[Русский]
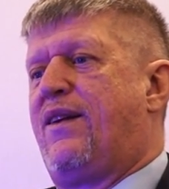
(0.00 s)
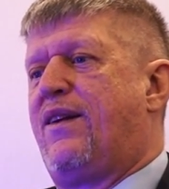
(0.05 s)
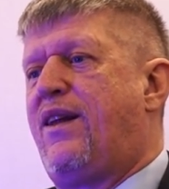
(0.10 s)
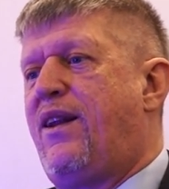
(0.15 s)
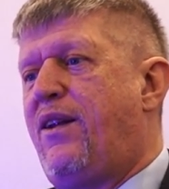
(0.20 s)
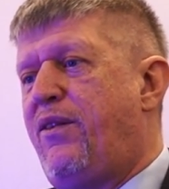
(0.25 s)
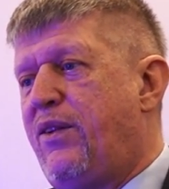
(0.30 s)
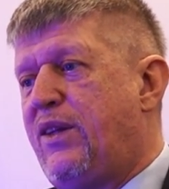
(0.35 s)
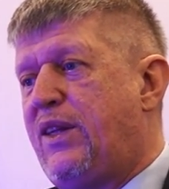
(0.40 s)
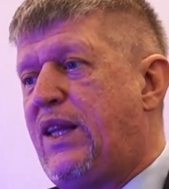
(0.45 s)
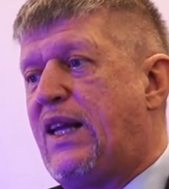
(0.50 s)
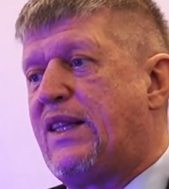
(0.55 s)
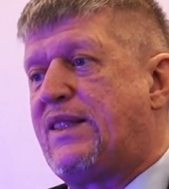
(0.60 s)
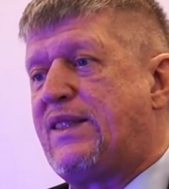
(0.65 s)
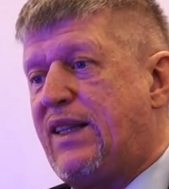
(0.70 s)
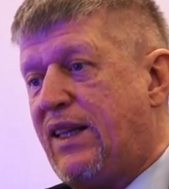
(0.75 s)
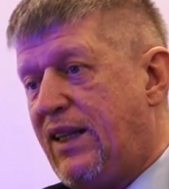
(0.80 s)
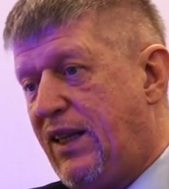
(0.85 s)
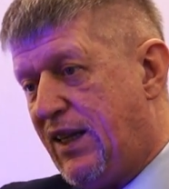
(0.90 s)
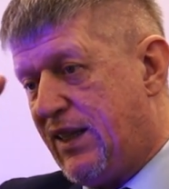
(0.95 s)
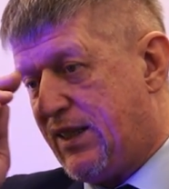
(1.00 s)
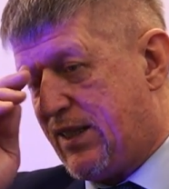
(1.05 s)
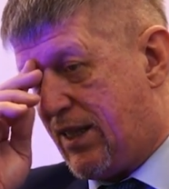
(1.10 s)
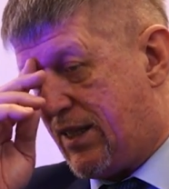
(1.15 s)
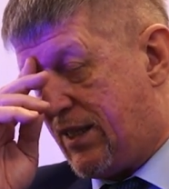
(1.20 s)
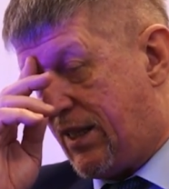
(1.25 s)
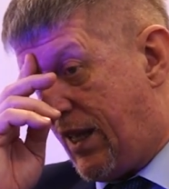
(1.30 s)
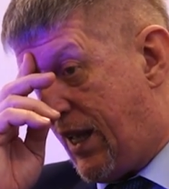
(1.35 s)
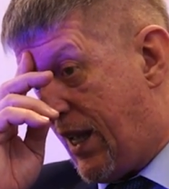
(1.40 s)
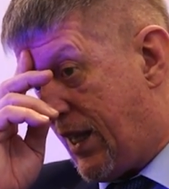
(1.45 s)
гравитации
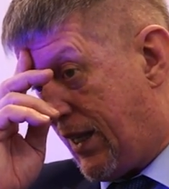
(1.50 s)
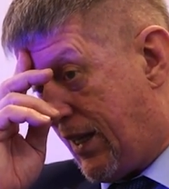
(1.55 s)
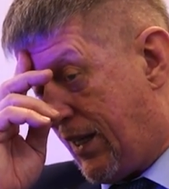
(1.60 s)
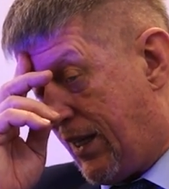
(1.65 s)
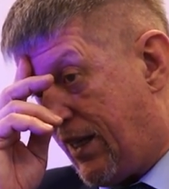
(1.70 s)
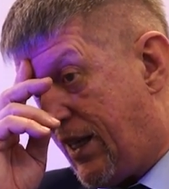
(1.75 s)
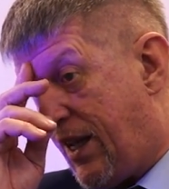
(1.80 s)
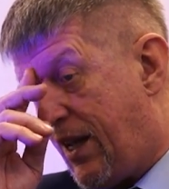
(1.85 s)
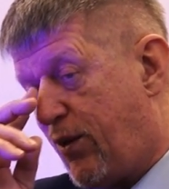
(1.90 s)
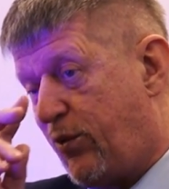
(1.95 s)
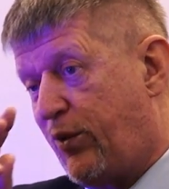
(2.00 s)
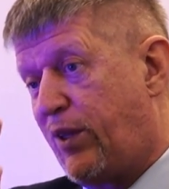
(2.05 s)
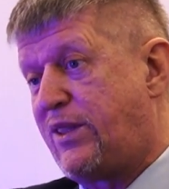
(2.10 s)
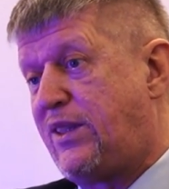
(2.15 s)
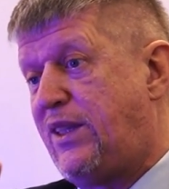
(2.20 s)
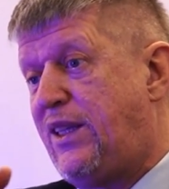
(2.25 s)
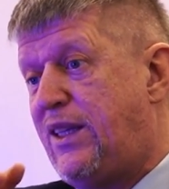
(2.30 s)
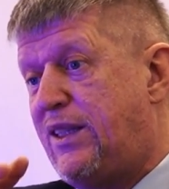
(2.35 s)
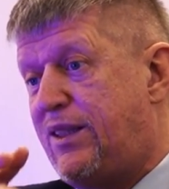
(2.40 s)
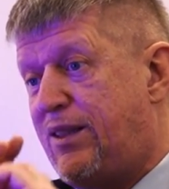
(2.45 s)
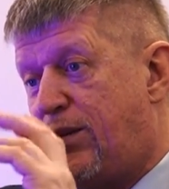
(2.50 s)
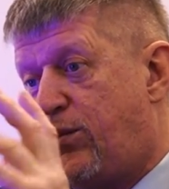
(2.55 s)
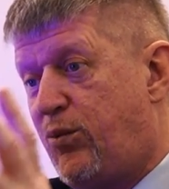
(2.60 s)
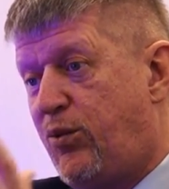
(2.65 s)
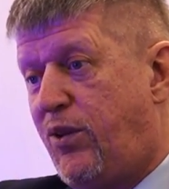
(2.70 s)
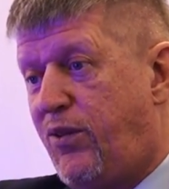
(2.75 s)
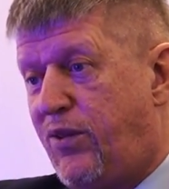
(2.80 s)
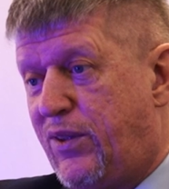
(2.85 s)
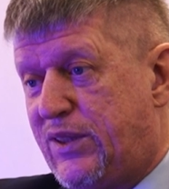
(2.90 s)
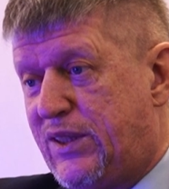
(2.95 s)
несостоятельна. Да? У нас есть
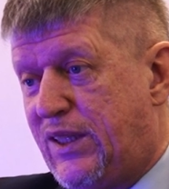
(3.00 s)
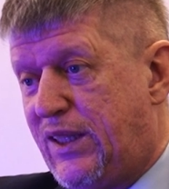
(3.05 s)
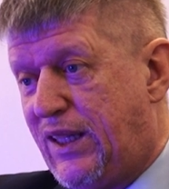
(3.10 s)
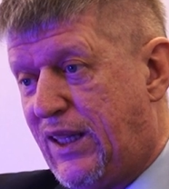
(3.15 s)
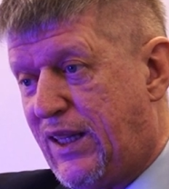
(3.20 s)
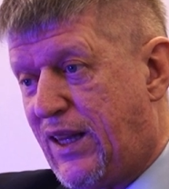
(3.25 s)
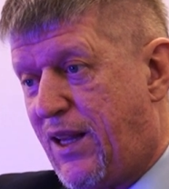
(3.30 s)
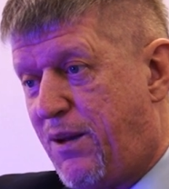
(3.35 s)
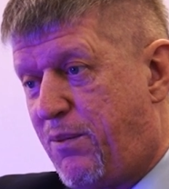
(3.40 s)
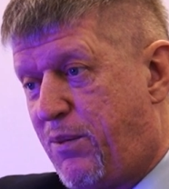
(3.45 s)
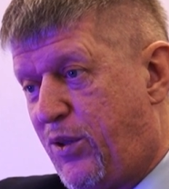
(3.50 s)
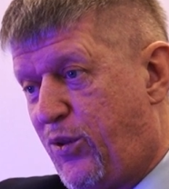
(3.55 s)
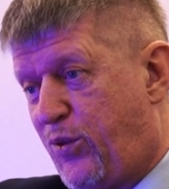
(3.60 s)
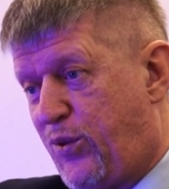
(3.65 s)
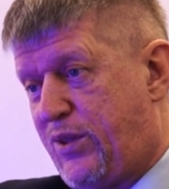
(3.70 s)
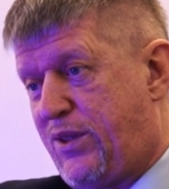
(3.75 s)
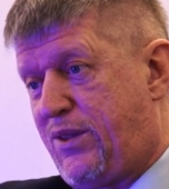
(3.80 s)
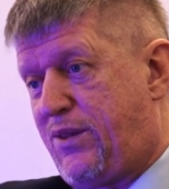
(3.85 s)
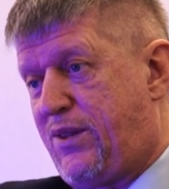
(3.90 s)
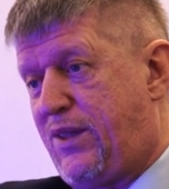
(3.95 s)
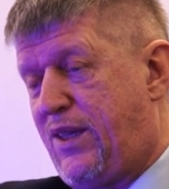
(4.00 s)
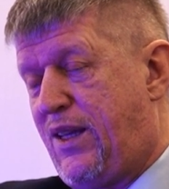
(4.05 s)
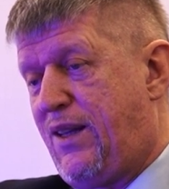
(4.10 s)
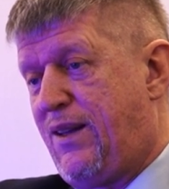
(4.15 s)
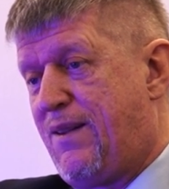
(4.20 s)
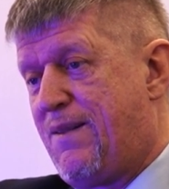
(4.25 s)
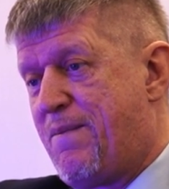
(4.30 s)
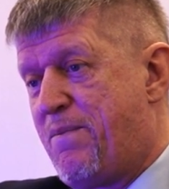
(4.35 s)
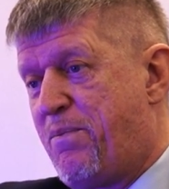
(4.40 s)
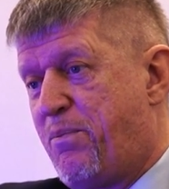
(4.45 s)
университет Ломоносова. Да?
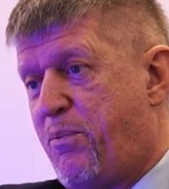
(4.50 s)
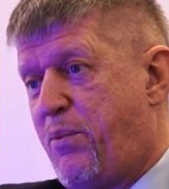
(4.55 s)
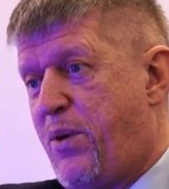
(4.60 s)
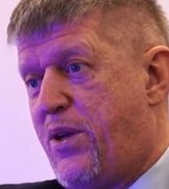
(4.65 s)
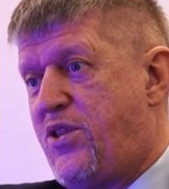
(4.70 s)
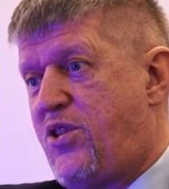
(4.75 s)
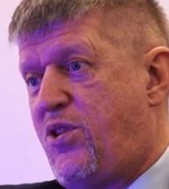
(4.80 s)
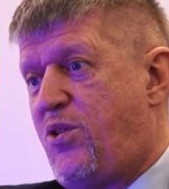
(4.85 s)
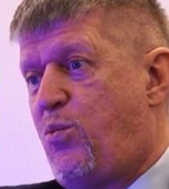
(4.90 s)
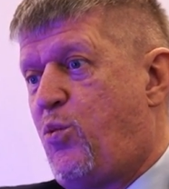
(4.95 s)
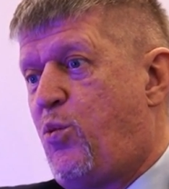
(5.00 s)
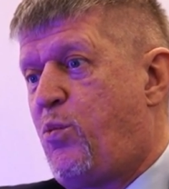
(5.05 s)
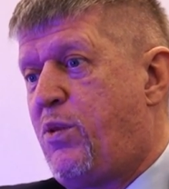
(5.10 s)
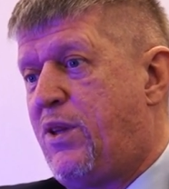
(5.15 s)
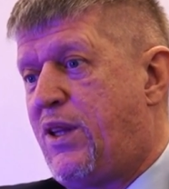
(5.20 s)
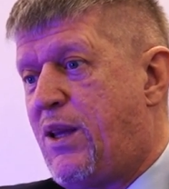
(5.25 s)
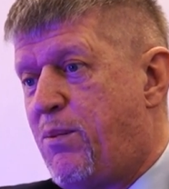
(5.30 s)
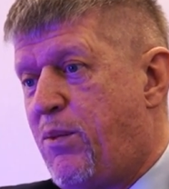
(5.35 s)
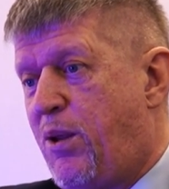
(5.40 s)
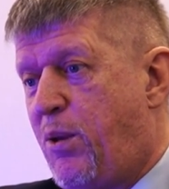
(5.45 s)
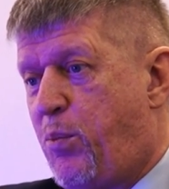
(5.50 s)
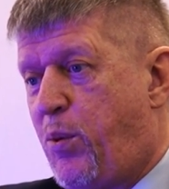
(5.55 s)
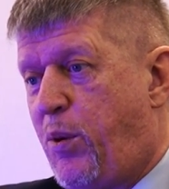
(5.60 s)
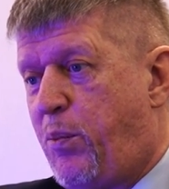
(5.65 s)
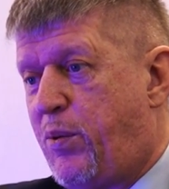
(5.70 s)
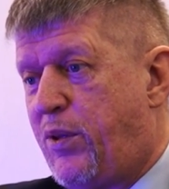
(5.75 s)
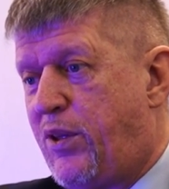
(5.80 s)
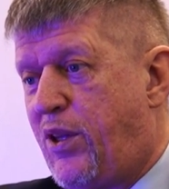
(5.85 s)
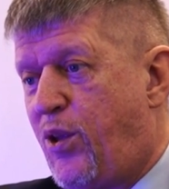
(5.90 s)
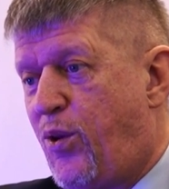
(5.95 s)
Почему мы там не
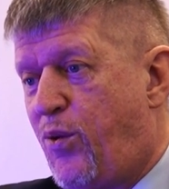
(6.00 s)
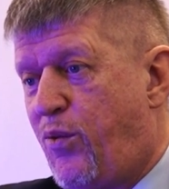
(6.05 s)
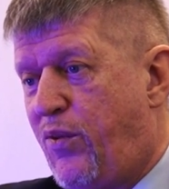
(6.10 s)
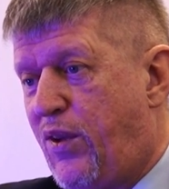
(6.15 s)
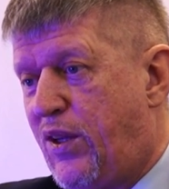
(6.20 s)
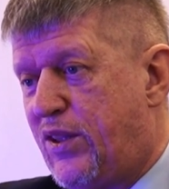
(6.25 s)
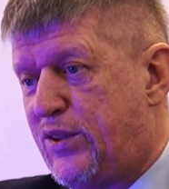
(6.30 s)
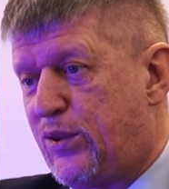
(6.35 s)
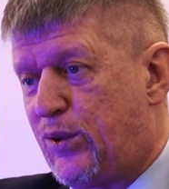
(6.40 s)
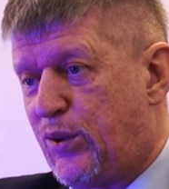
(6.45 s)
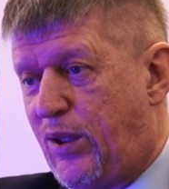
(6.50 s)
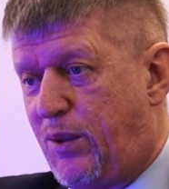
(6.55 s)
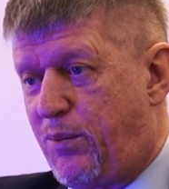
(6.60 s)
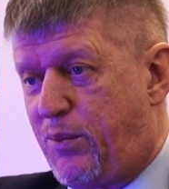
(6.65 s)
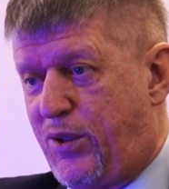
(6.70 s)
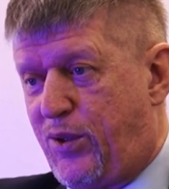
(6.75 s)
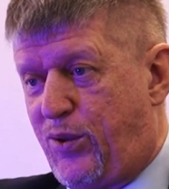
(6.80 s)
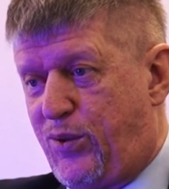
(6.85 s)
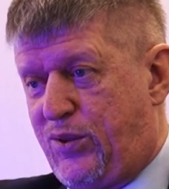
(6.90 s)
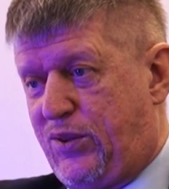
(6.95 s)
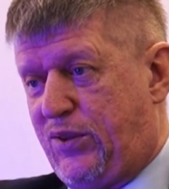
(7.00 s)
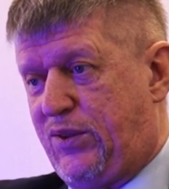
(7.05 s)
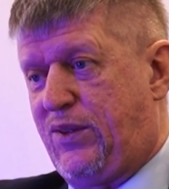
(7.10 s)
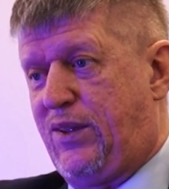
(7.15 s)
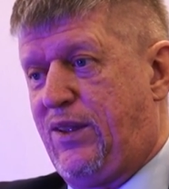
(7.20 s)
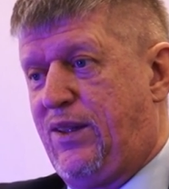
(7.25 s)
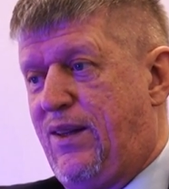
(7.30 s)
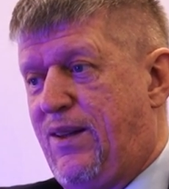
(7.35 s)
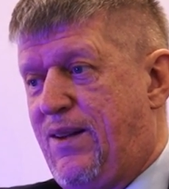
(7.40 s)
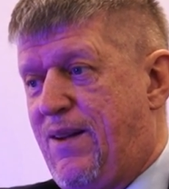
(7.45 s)
преподаем версию
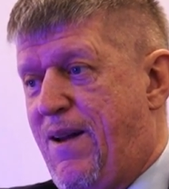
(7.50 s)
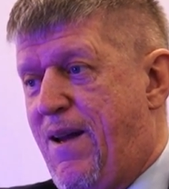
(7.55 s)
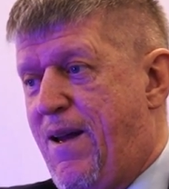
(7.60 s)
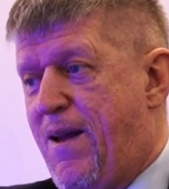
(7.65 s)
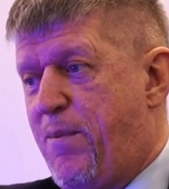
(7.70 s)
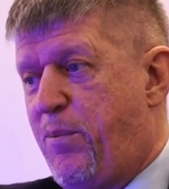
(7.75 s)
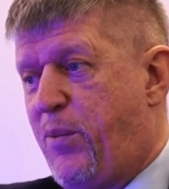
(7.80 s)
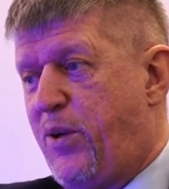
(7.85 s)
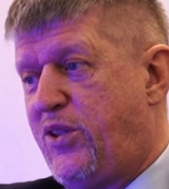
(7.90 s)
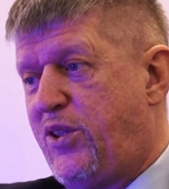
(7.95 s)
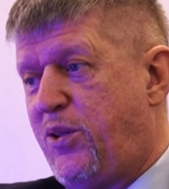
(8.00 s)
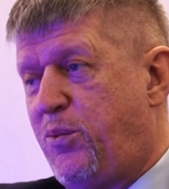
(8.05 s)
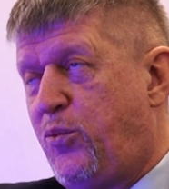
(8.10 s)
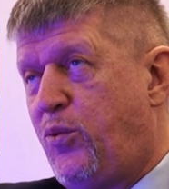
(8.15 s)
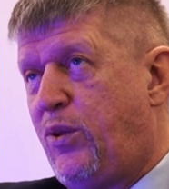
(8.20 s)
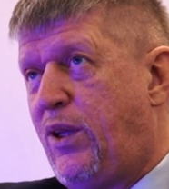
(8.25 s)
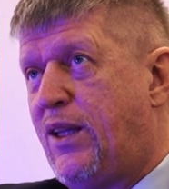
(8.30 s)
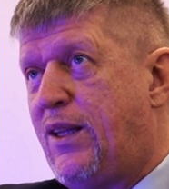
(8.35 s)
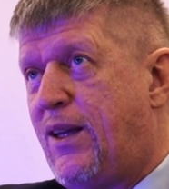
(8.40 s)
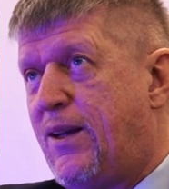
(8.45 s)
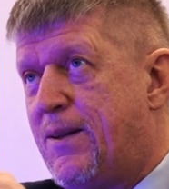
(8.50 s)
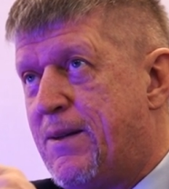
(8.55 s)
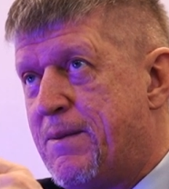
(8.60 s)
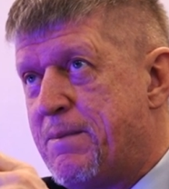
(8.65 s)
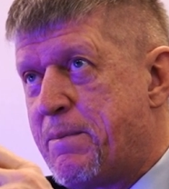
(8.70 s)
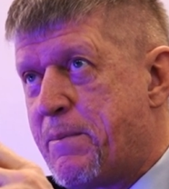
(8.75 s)
Ломоносова? Почему надо